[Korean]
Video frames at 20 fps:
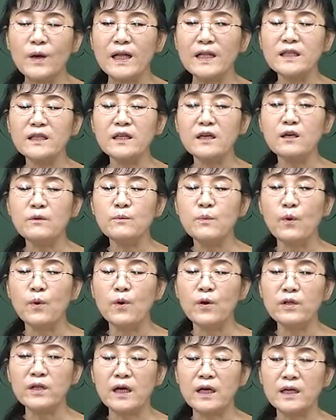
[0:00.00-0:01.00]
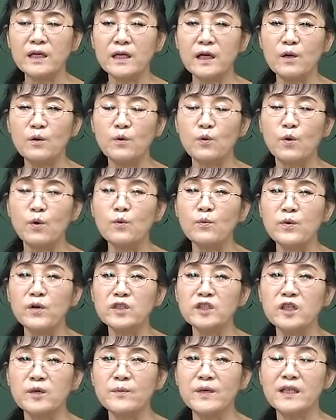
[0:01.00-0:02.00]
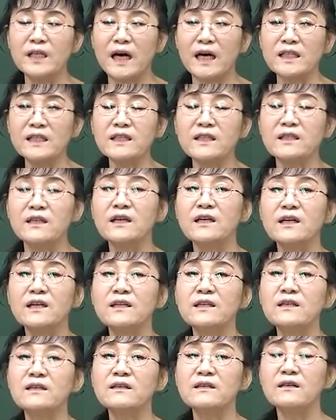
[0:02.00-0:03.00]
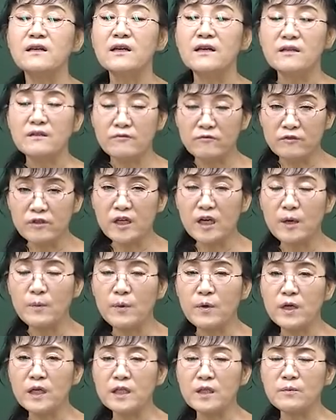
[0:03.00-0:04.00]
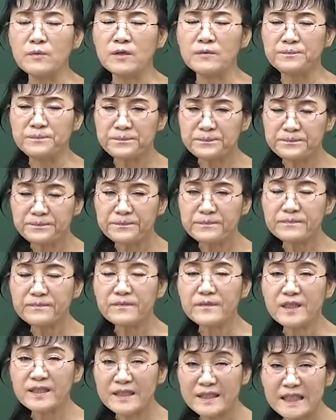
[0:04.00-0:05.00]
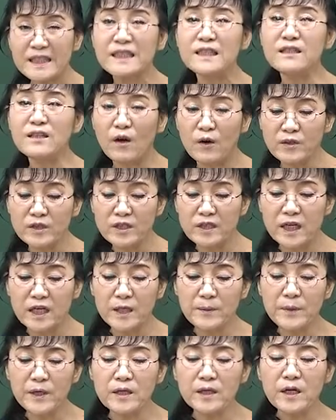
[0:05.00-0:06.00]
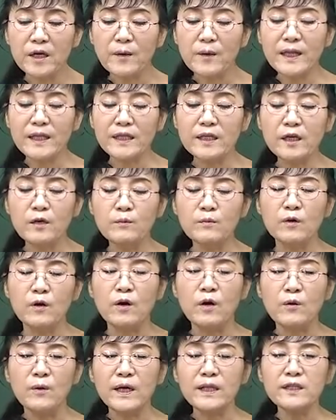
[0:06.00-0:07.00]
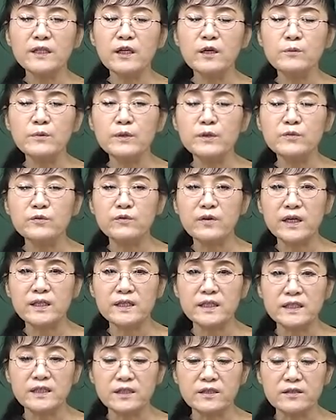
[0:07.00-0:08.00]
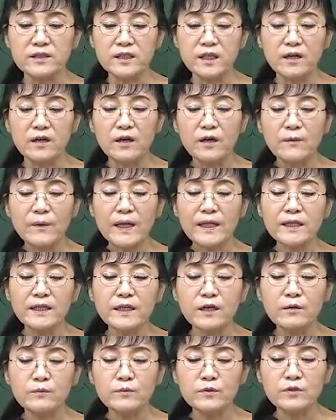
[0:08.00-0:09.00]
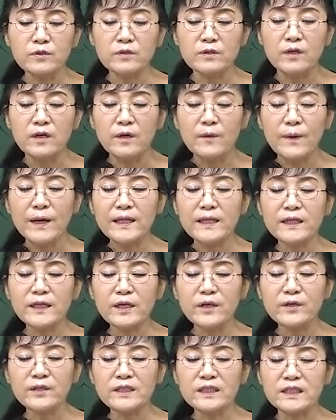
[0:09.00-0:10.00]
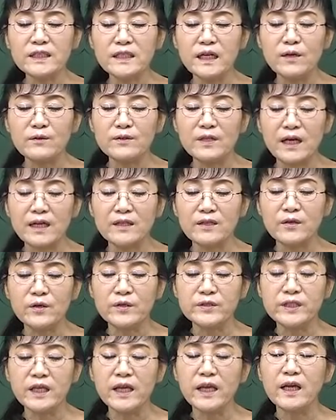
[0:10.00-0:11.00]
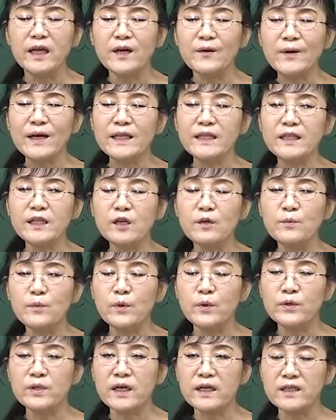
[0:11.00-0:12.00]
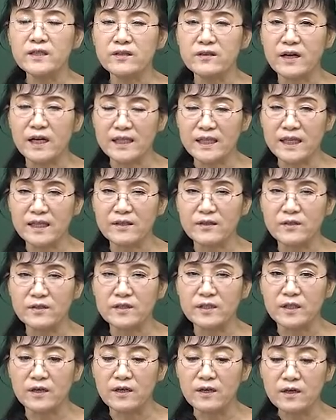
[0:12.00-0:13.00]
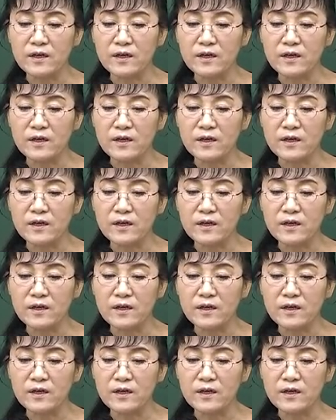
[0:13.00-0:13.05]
환경보건학이라고 공무원 시험에 나는 그 우리가 보게 되면 직은 어디냐면 환경부, 환경부는 국가직이지 그렇죠? 환경부는 환경직이라고 나는 것에 환경보건학이 들어간다는 거지요.